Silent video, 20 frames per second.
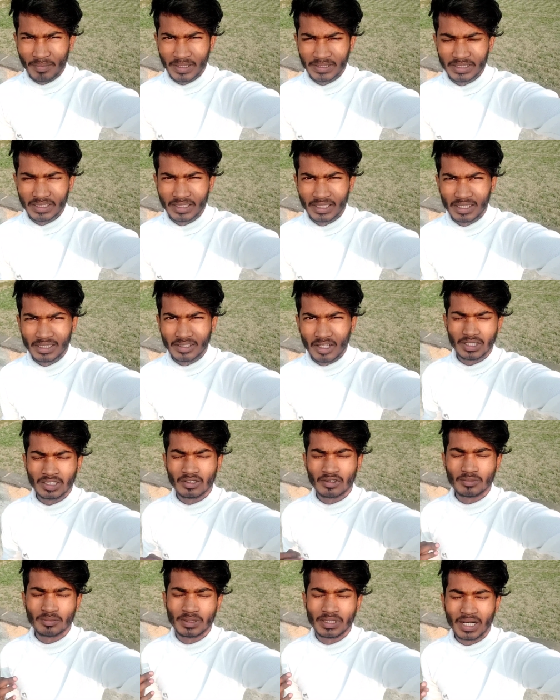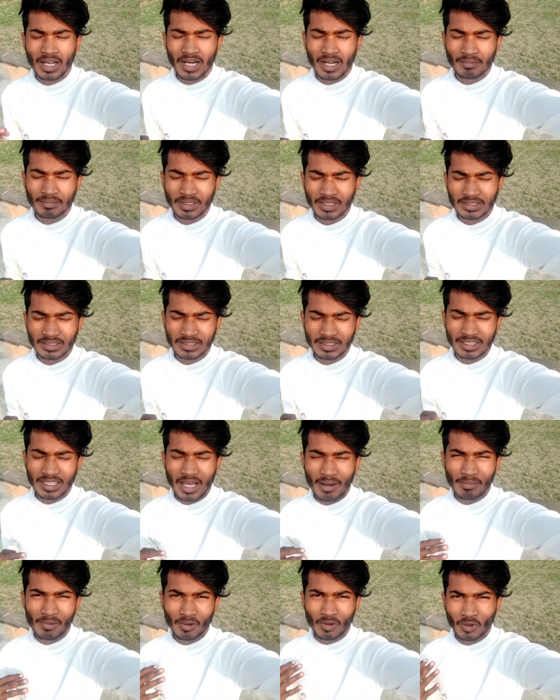माय चैनल तो आप लोग मेरा नाम तहसीन है
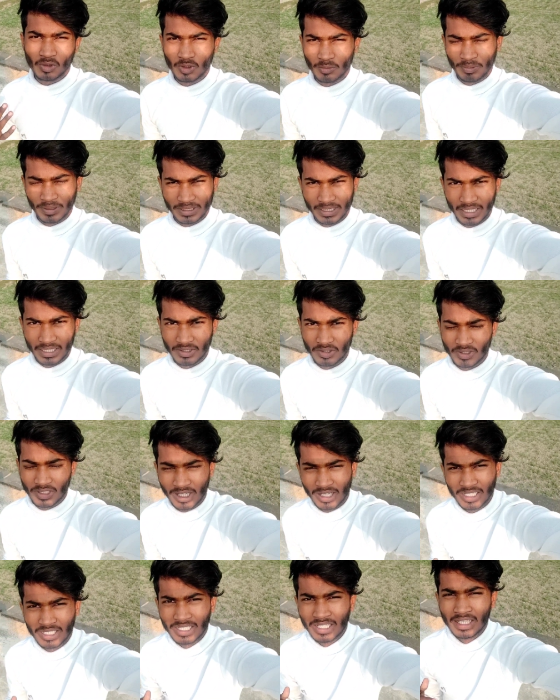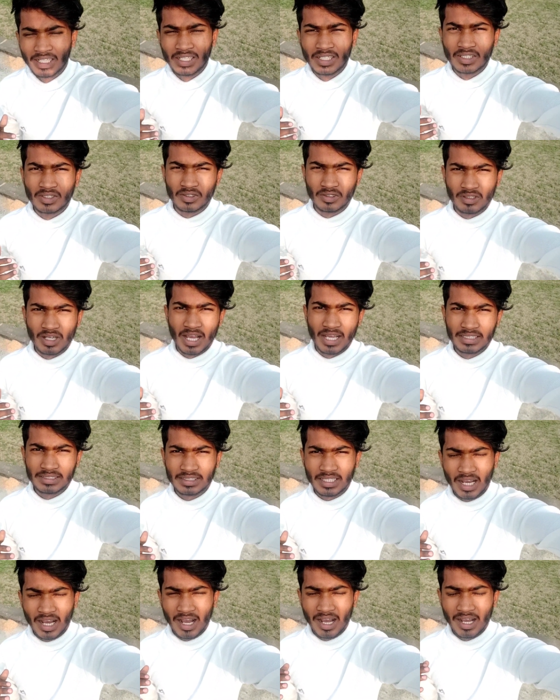आप लोग को तो पता ही होगा तो
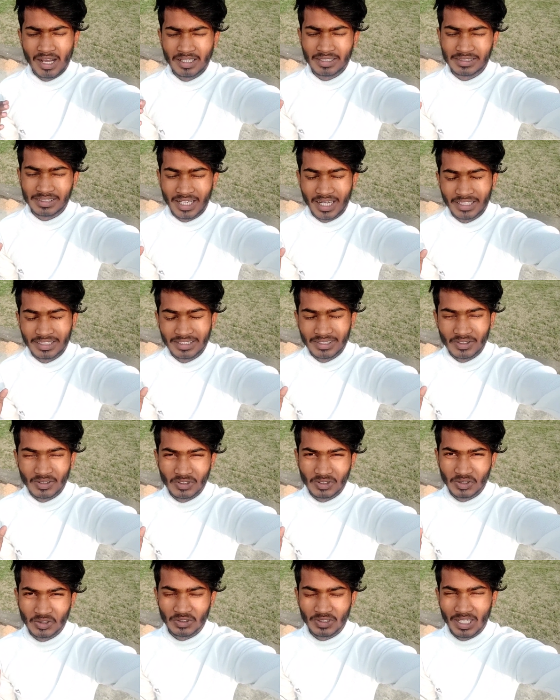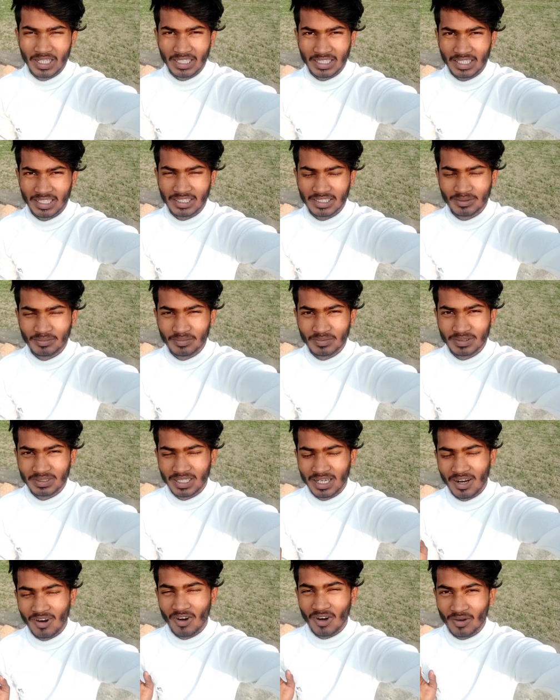गाइज आज शादी हो चुका है ख़त्म
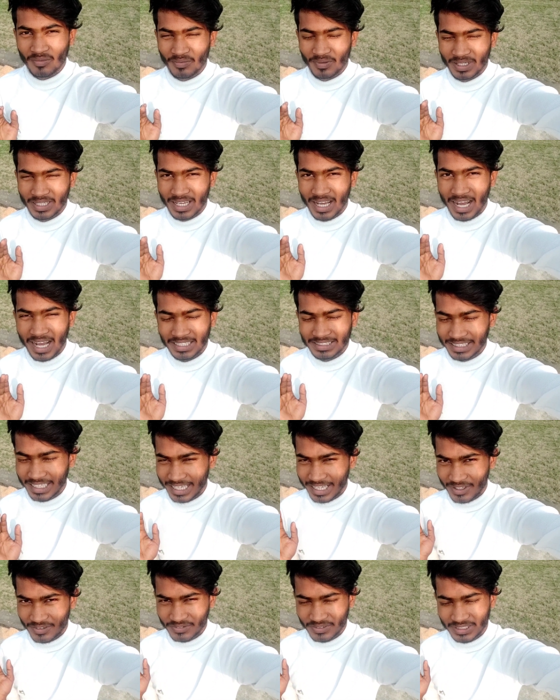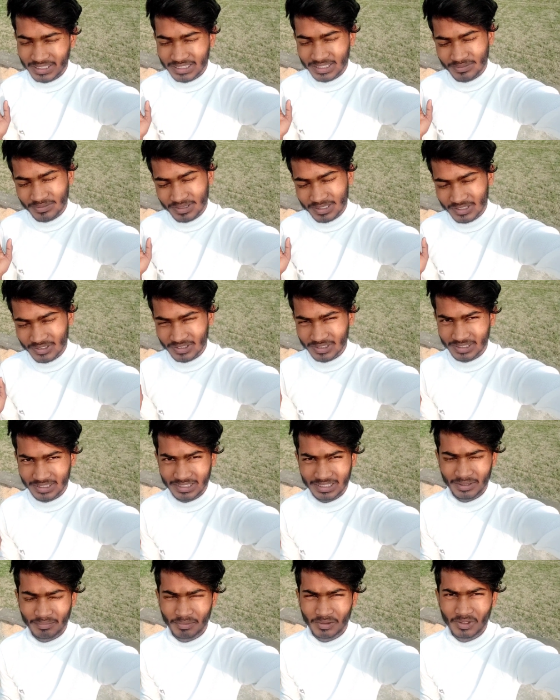और मैं आज आया फिर से वीडियो
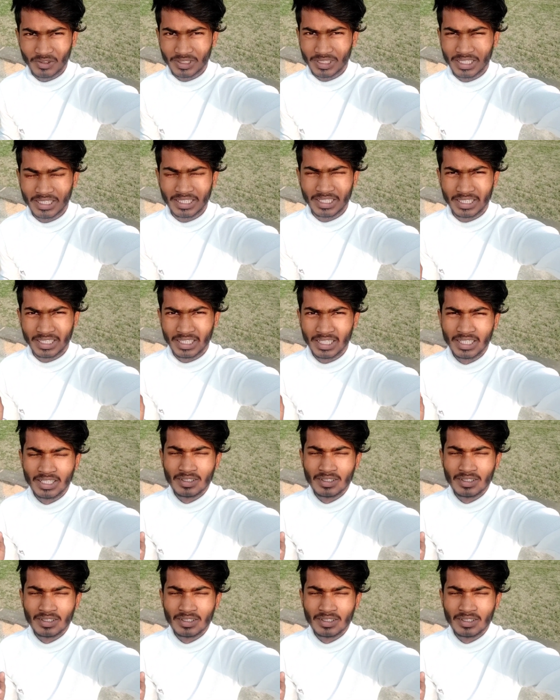की अपलोड करने